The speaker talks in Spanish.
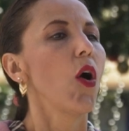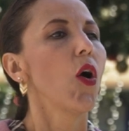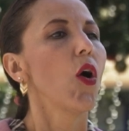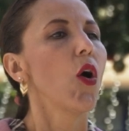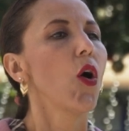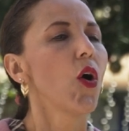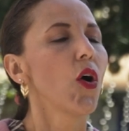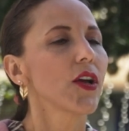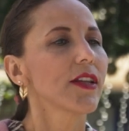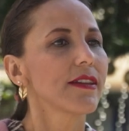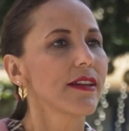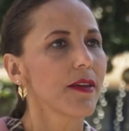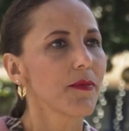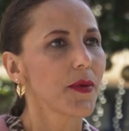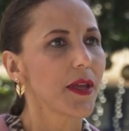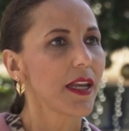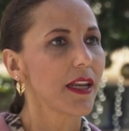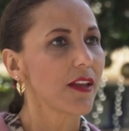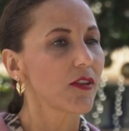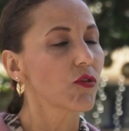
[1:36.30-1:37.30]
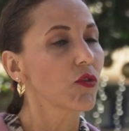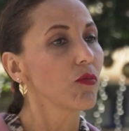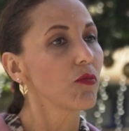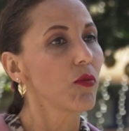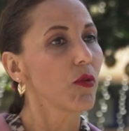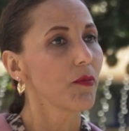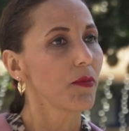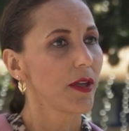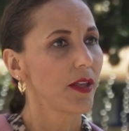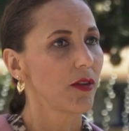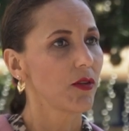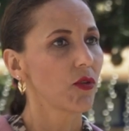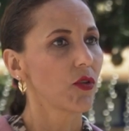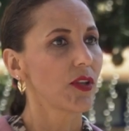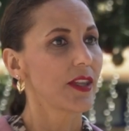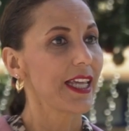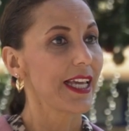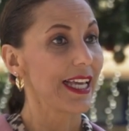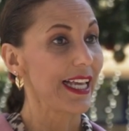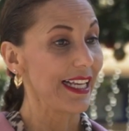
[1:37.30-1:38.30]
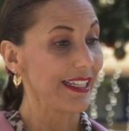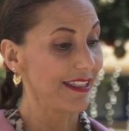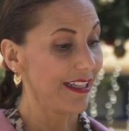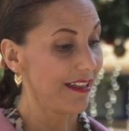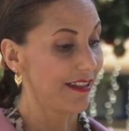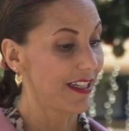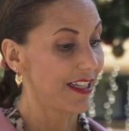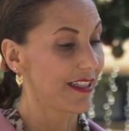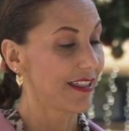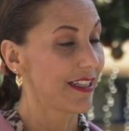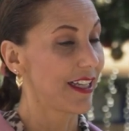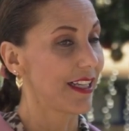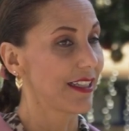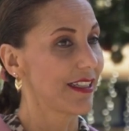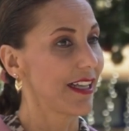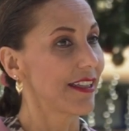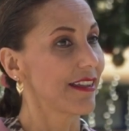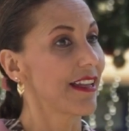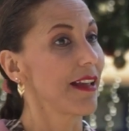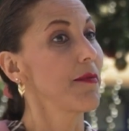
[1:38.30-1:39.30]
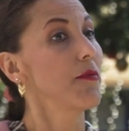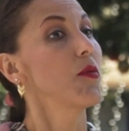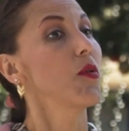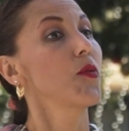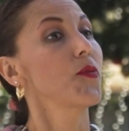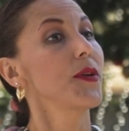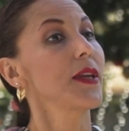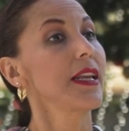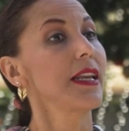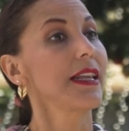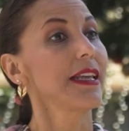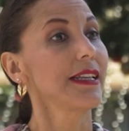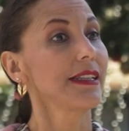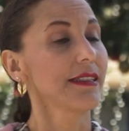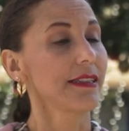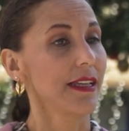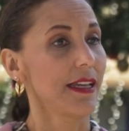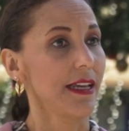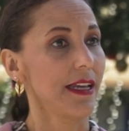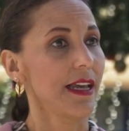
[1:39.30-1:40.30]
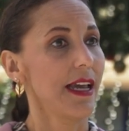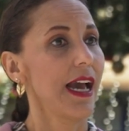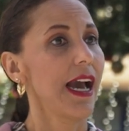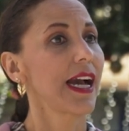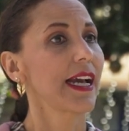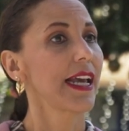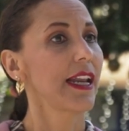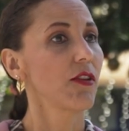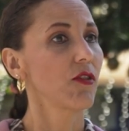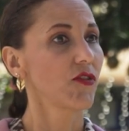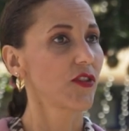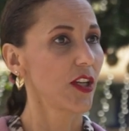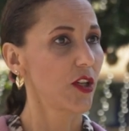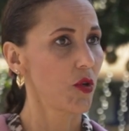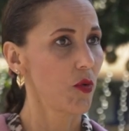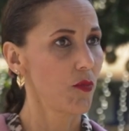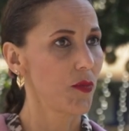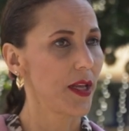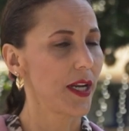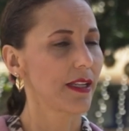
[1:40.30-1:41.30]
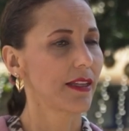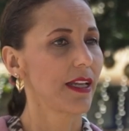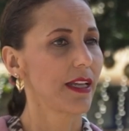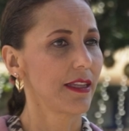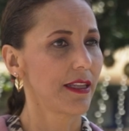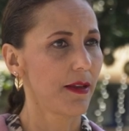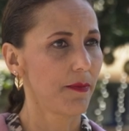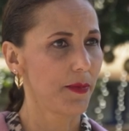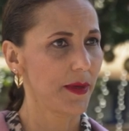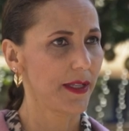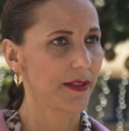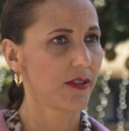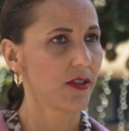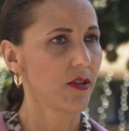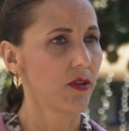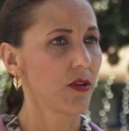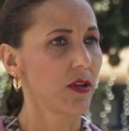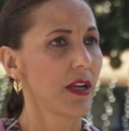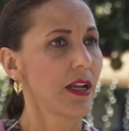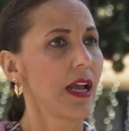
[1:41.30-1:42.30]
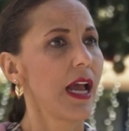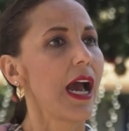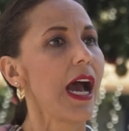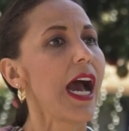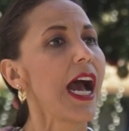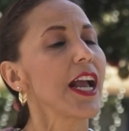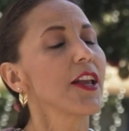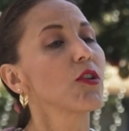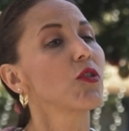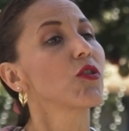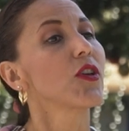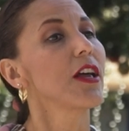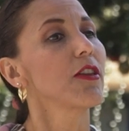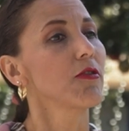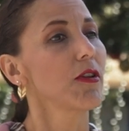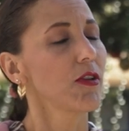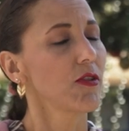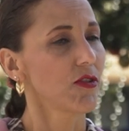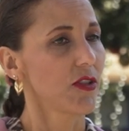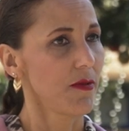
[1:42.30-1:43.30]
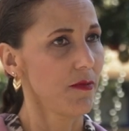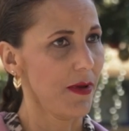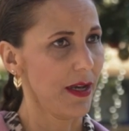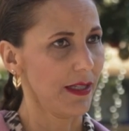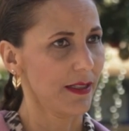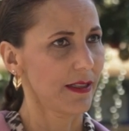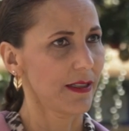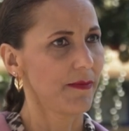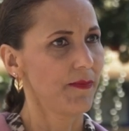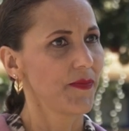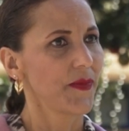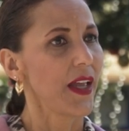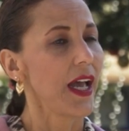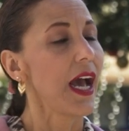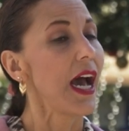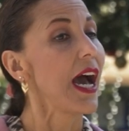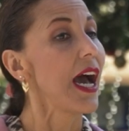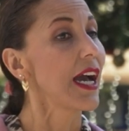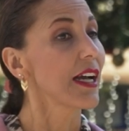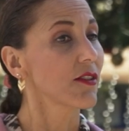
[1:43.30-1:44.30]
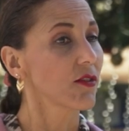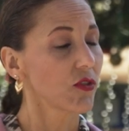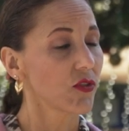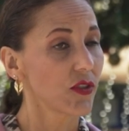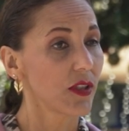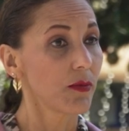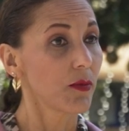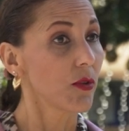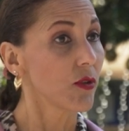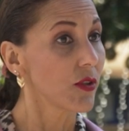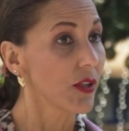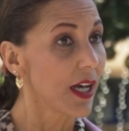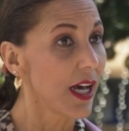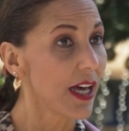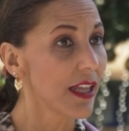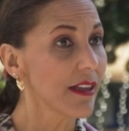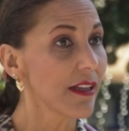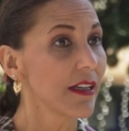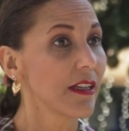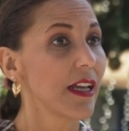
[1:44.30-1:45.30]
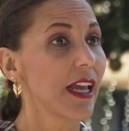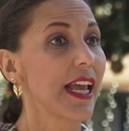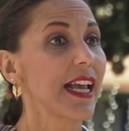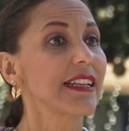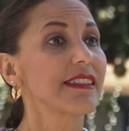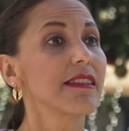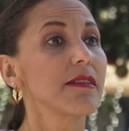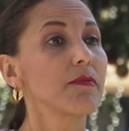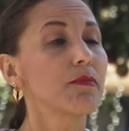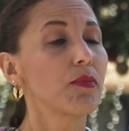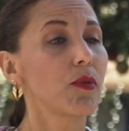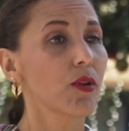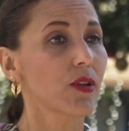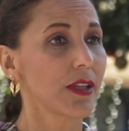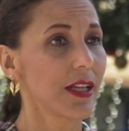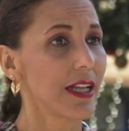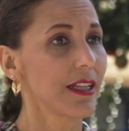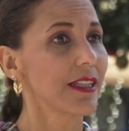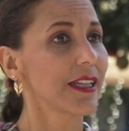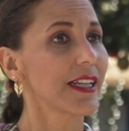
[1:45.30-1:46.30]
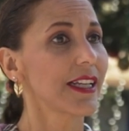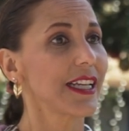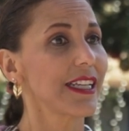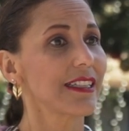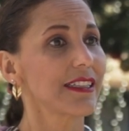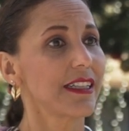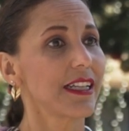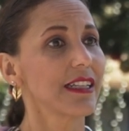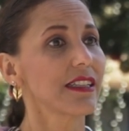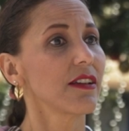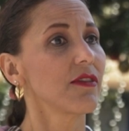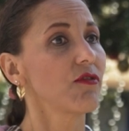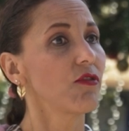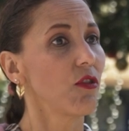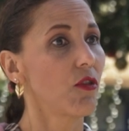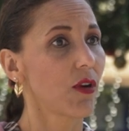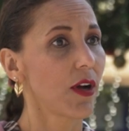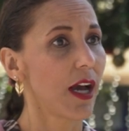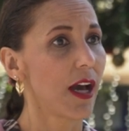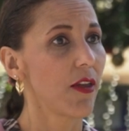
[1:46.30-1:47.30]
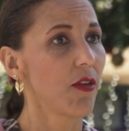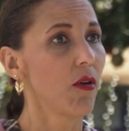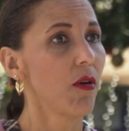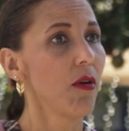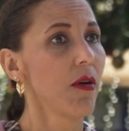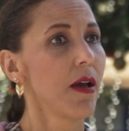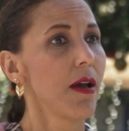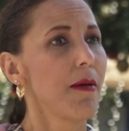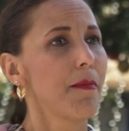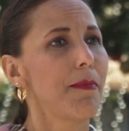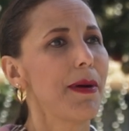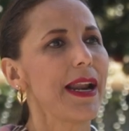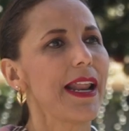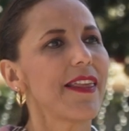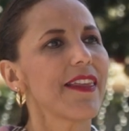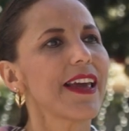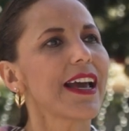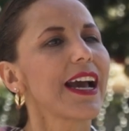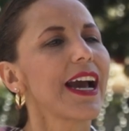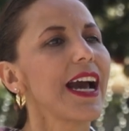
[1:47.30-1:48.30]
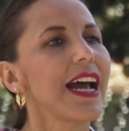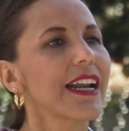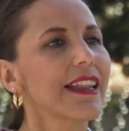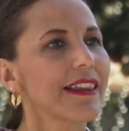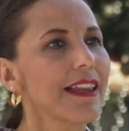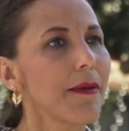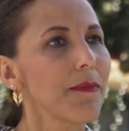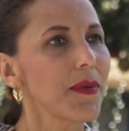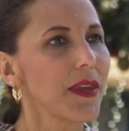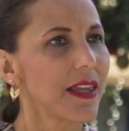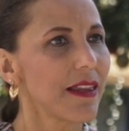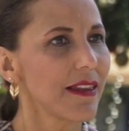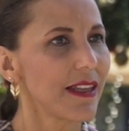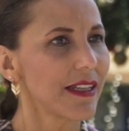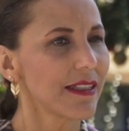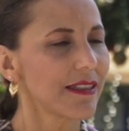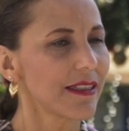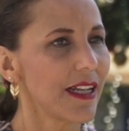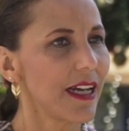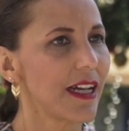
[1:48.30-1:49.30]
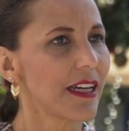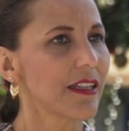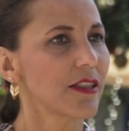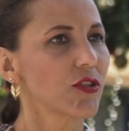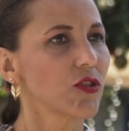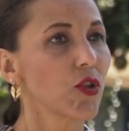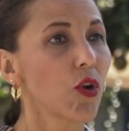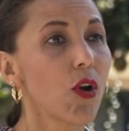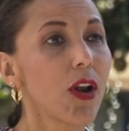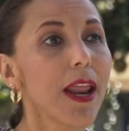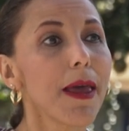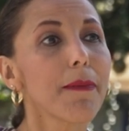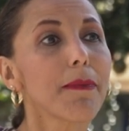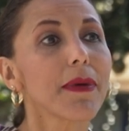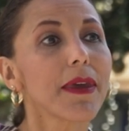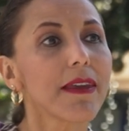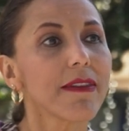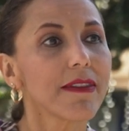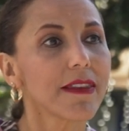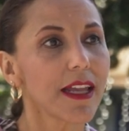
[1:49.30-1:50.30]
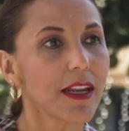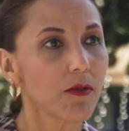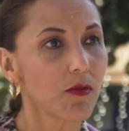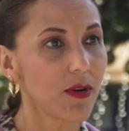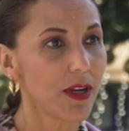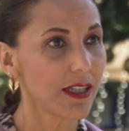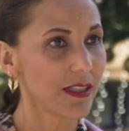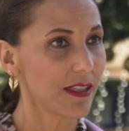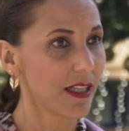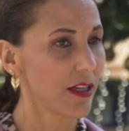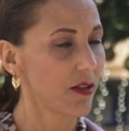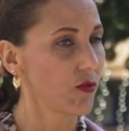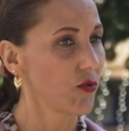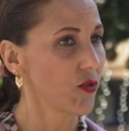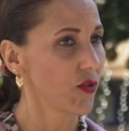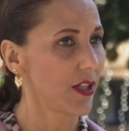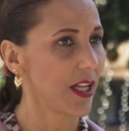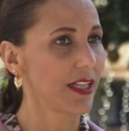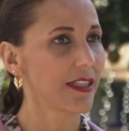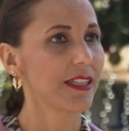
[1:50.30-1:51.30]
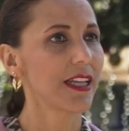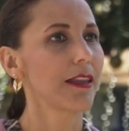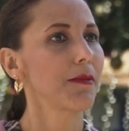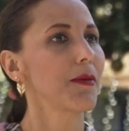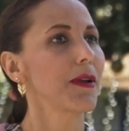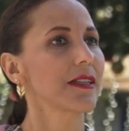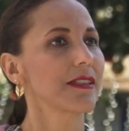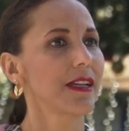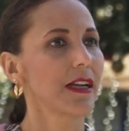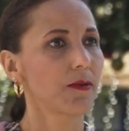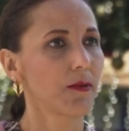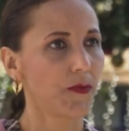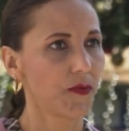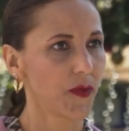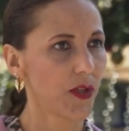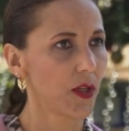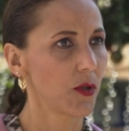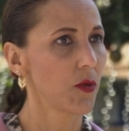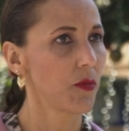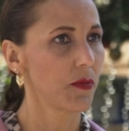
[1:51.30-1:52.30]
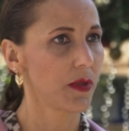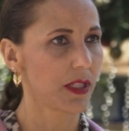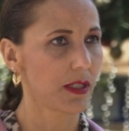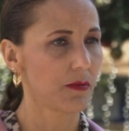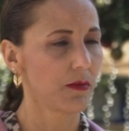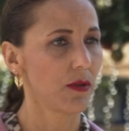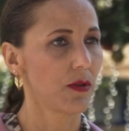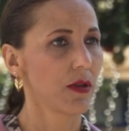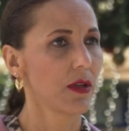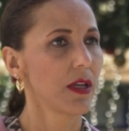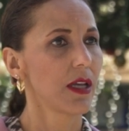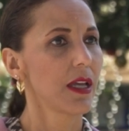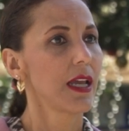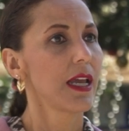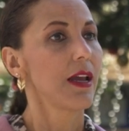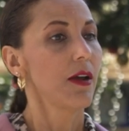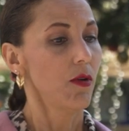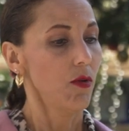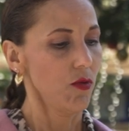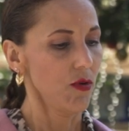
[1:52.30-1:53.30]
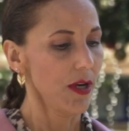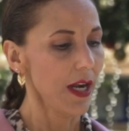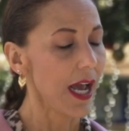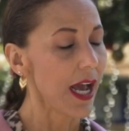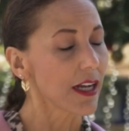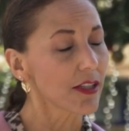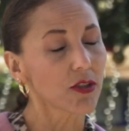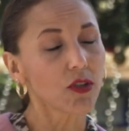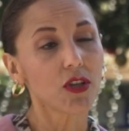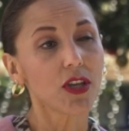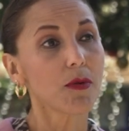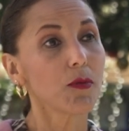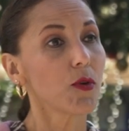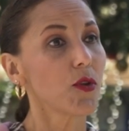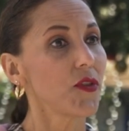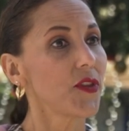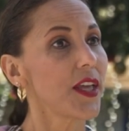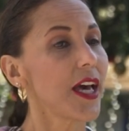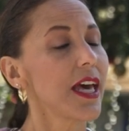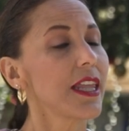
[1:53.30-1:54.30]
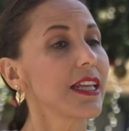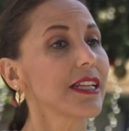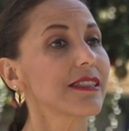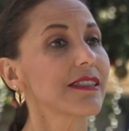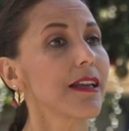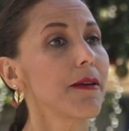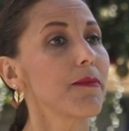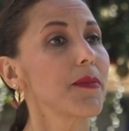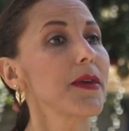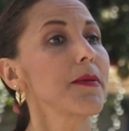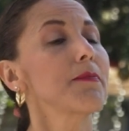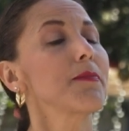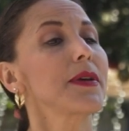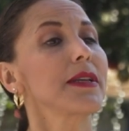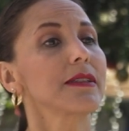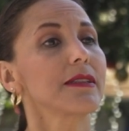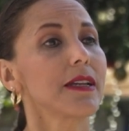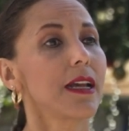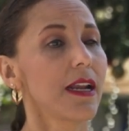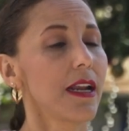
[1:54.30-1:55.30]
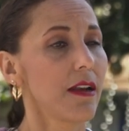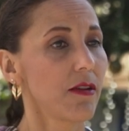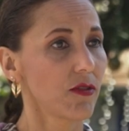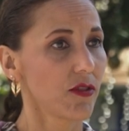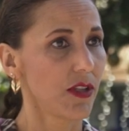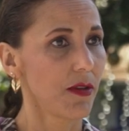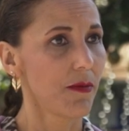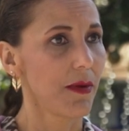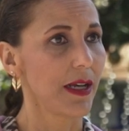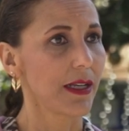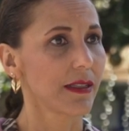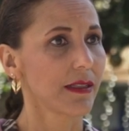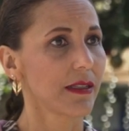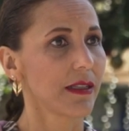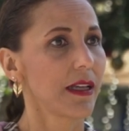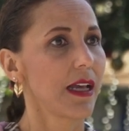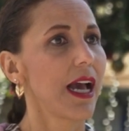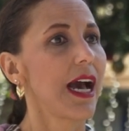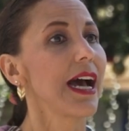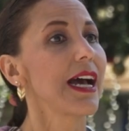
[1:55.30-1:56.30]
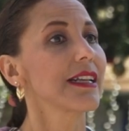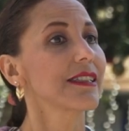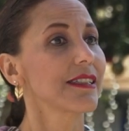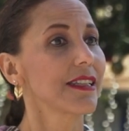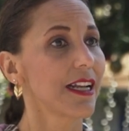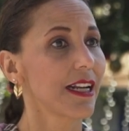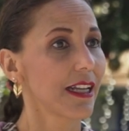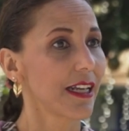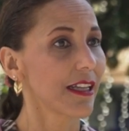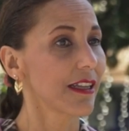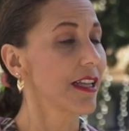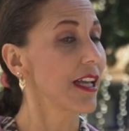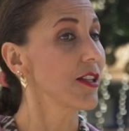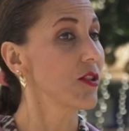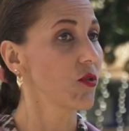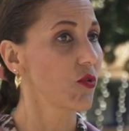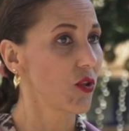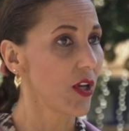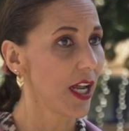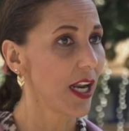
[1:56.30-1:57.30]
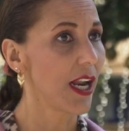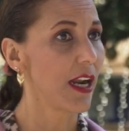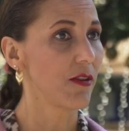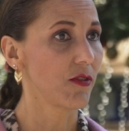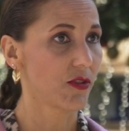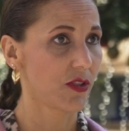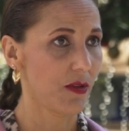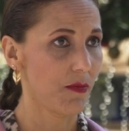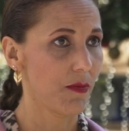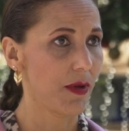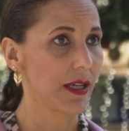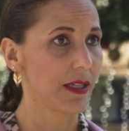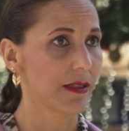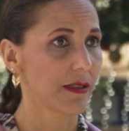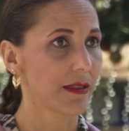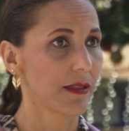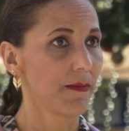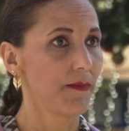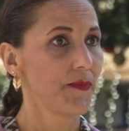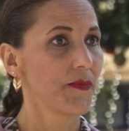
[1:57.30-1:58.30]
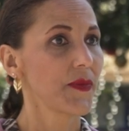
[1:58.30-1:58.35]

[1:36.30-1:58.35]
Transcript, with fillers: Hoy también es un momento de que esa tristeza te movilice a que no se convierta en depresión, ayudando a los demás. Actos de bondad, es importante que estés enfocado para dejar también de estar solamente en una circunstancia adversa contigo mismo. Un acto de bondad es también pensar en los demás. Acércate a ayudar a los demás.